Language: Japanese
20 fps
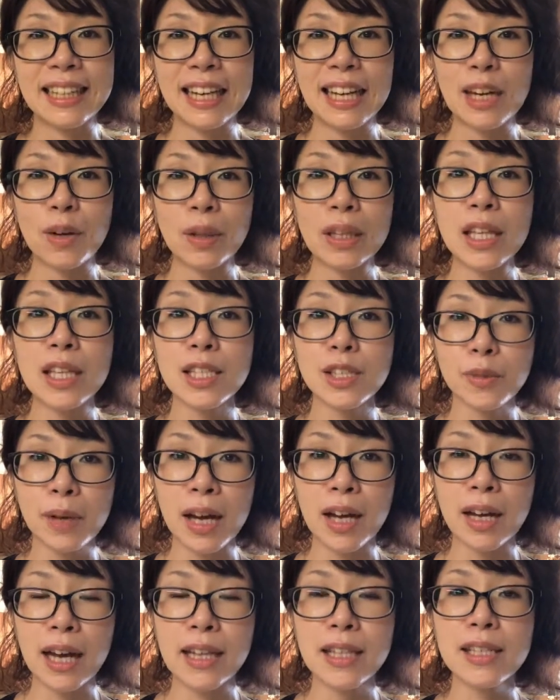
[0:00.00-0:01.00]
えー、私
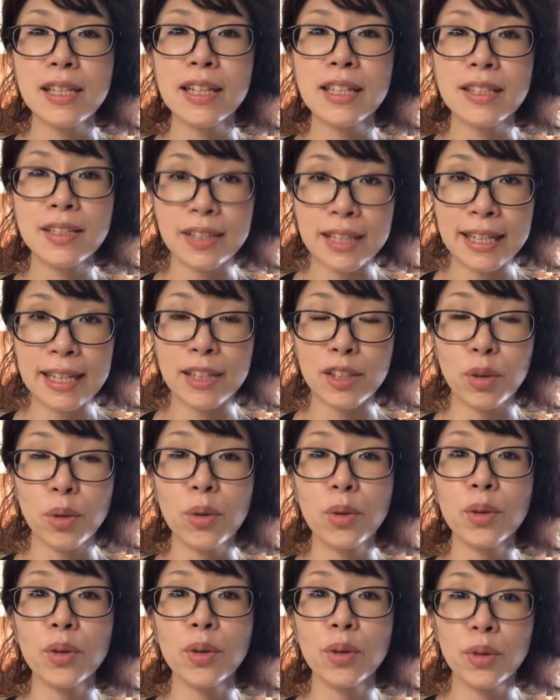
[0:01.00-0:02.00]
は8月に
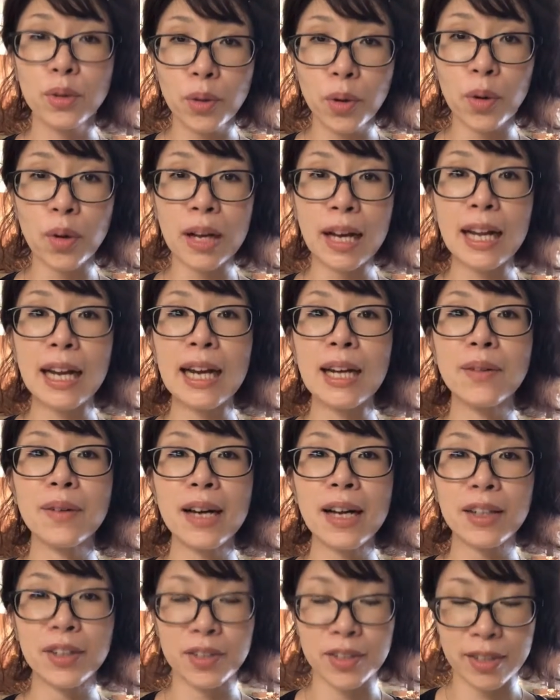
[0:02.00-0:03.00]
東京の
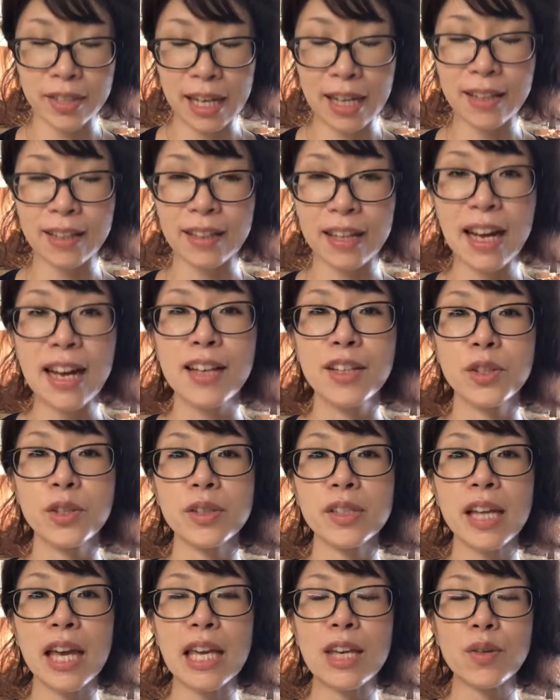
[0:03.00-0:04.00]
カラーワークスさんが
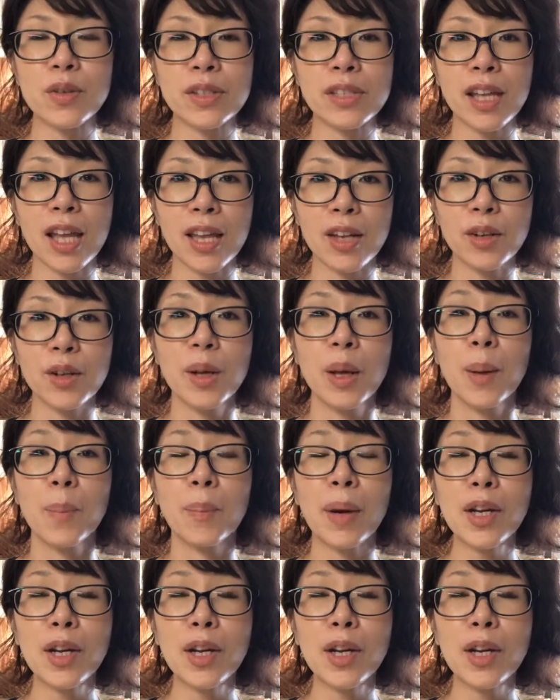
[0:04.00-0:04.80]
主催をしている